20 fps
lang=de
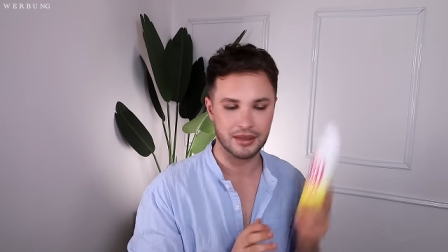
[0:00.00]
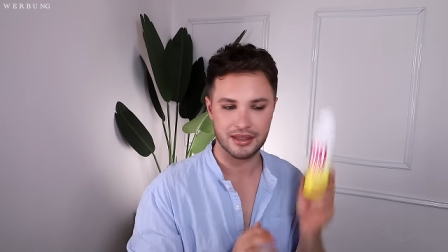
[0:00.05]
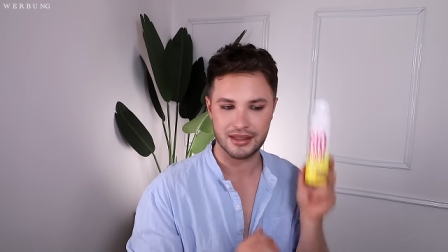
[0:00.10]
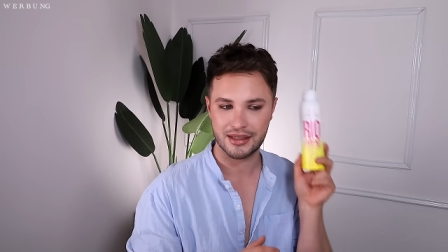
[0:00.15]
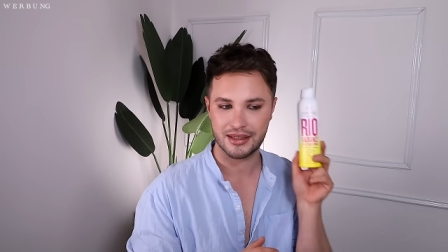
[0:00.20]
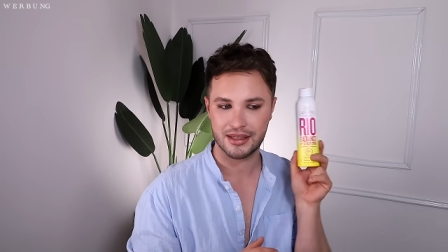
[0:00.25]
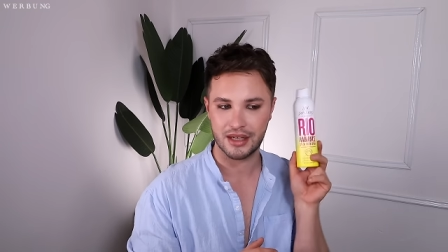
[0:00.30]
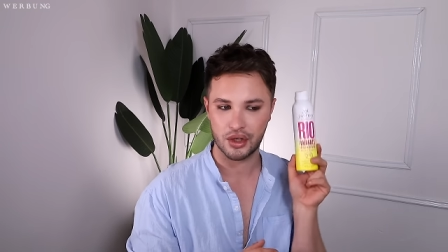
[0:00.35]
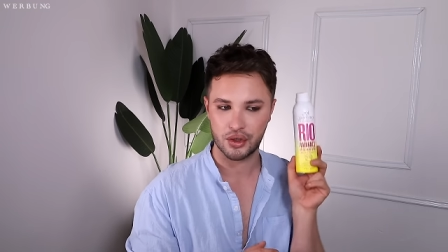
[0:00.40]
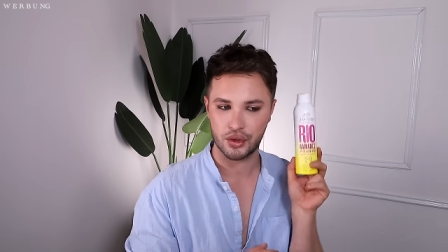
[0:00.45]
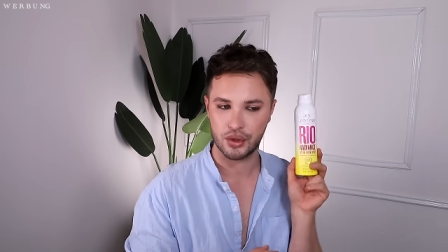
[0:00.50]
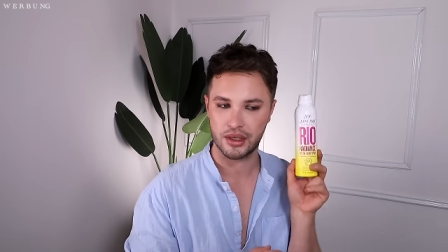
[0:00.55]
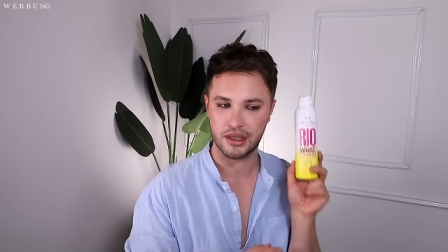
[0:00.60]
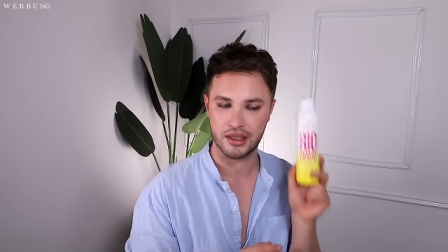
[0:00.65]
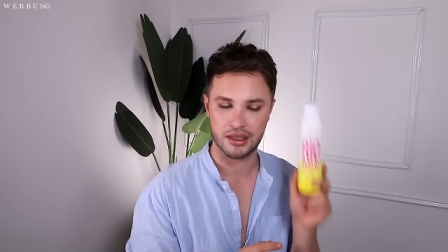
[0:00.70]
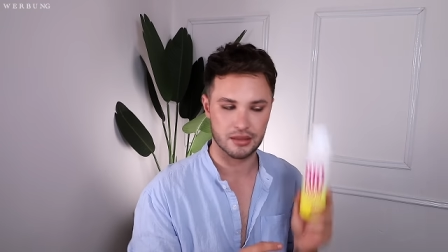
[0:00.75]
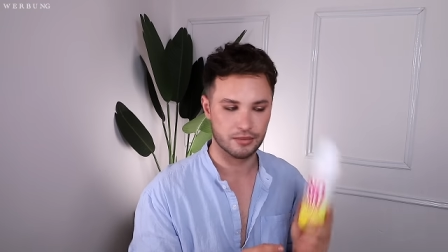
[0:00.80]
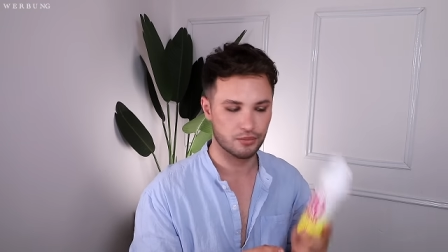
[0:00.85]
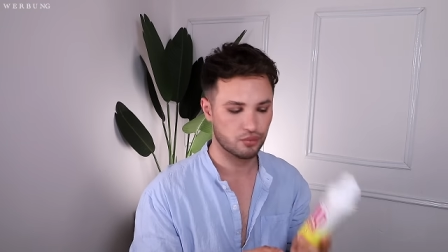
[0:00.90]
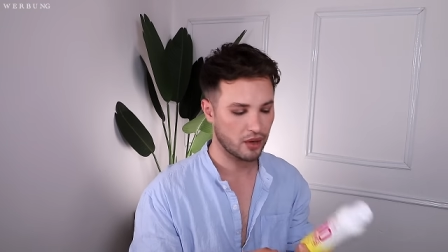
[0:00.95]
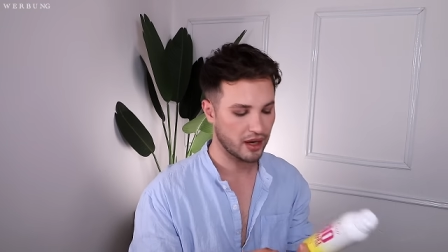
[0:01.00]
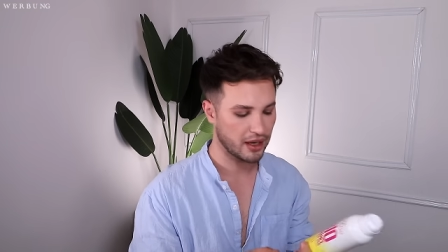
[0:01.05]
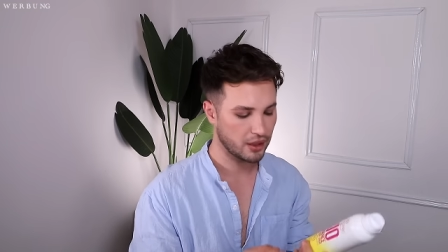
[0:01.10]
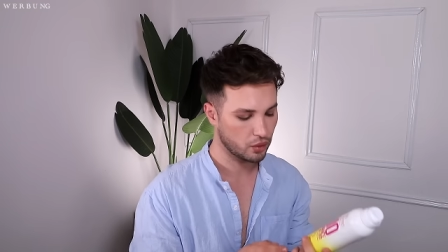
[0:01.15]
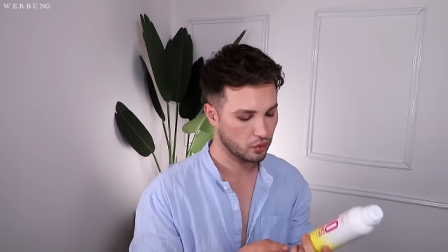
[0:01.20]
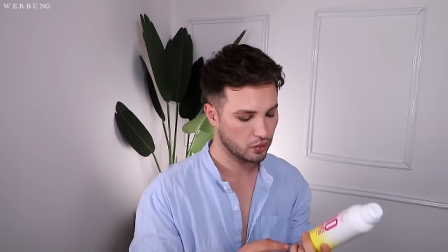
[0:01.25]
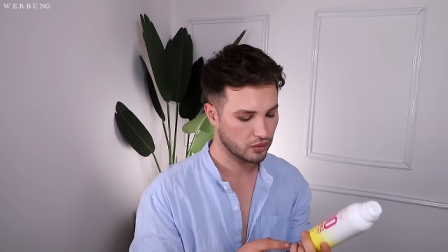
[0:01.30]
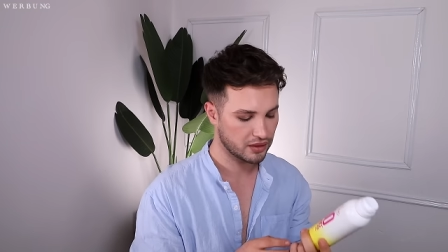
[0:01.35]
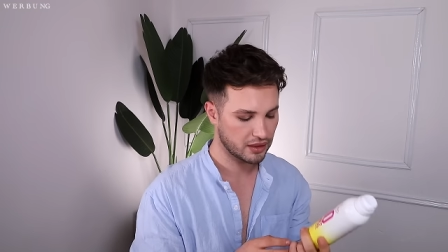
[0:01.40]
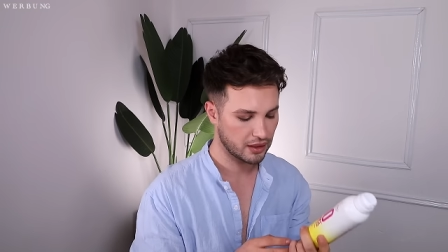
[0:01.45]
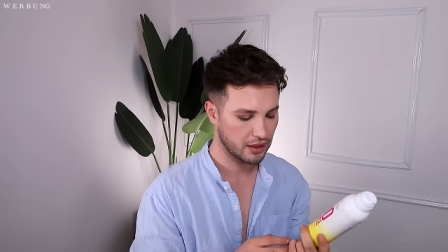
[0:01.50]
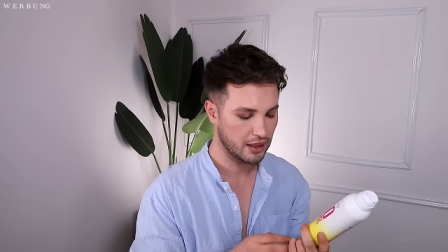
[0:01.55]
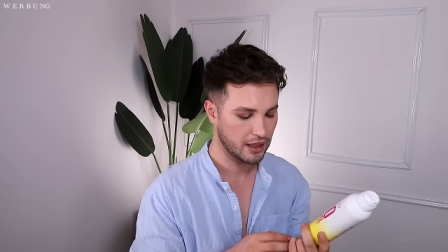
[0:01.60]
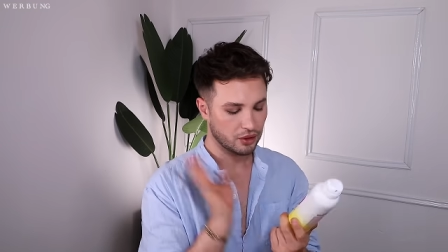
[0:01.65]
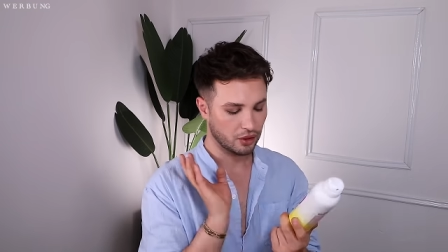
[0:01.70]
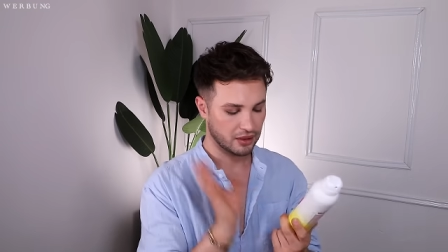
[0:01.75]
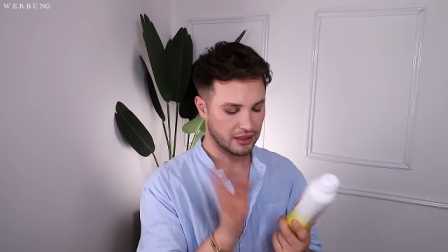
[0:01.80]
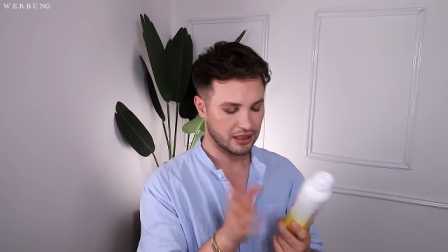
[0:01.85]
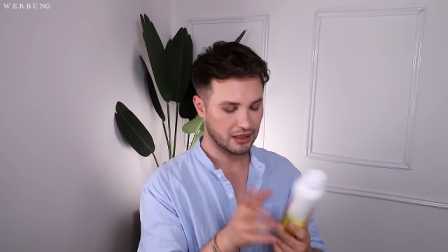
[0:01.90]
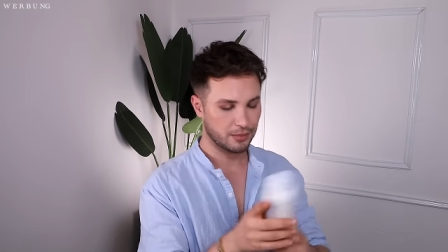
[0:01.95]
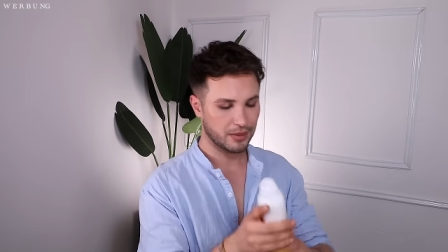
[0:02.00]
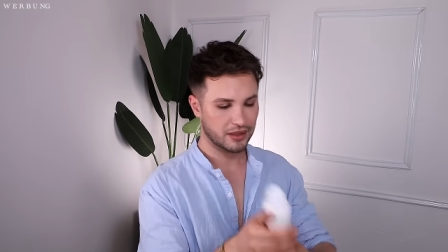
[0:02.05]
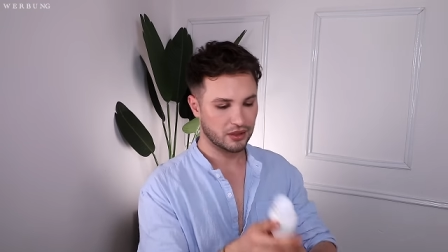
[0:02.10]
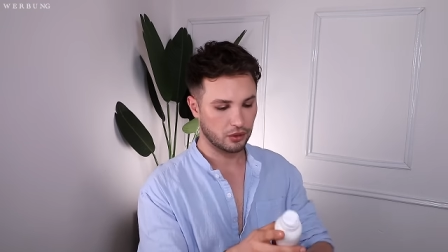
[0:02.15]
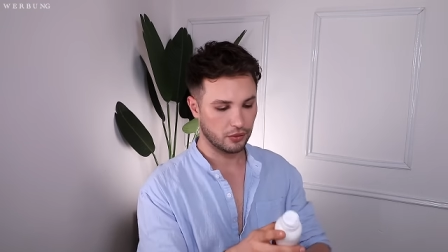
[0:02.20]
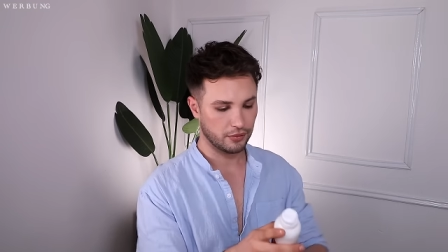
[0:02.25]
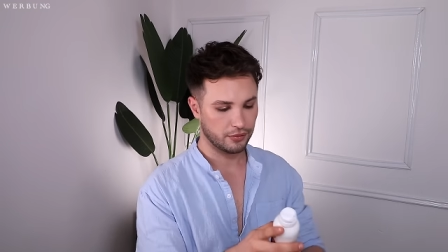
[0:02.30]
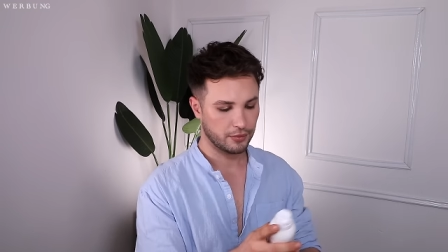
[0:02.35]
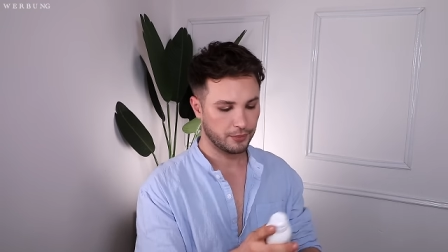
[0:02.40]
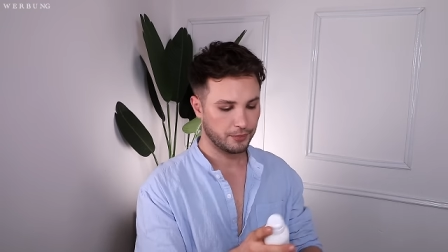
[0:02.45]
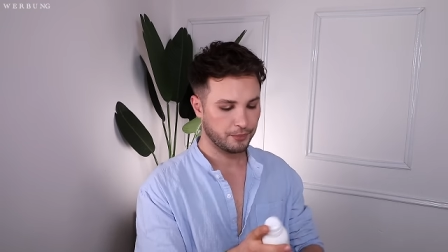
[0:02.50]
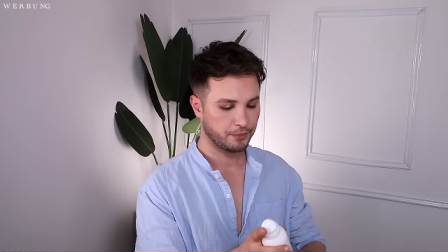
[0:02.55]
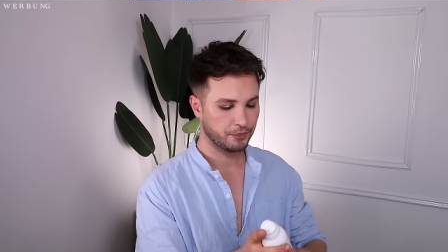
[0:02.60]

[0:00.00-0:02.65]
Das ist natürlich eine Spraydose. So, und jetzt pass auf.